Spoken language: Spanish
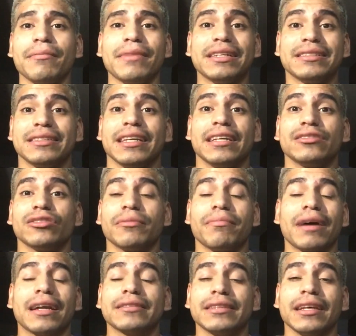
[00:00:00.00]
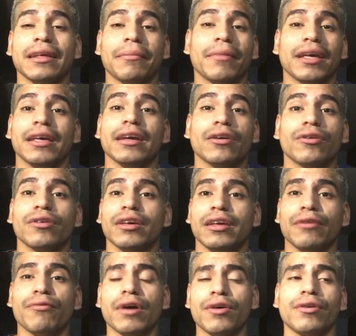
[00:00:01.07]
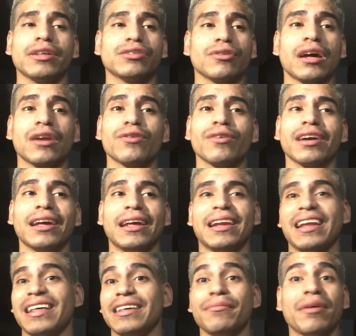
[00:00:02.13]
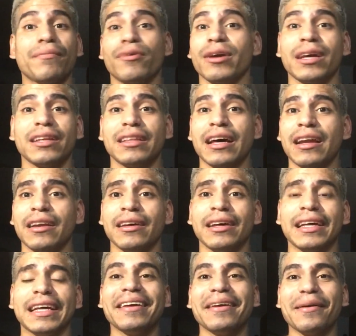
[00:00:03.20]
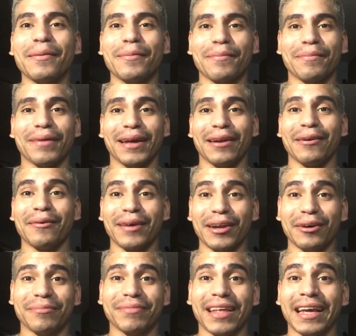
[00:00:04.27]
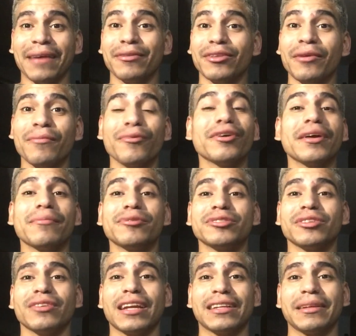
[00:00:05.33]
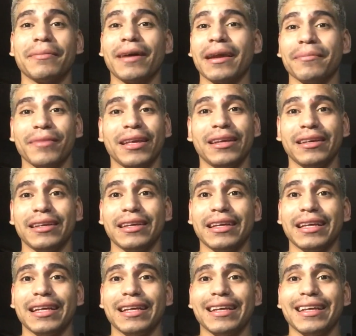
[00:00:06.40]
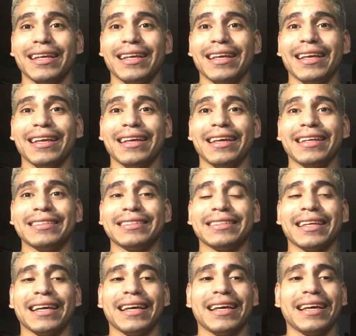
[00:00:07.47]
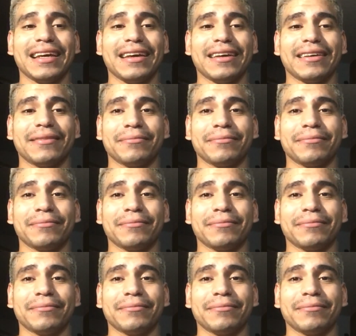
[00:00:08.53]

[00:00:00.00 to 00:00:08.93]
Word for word: Me siento parte de México y wow, eso es algo que nadie me puede quitar. Pero bueno, esto es muy emocionante para mí. Este,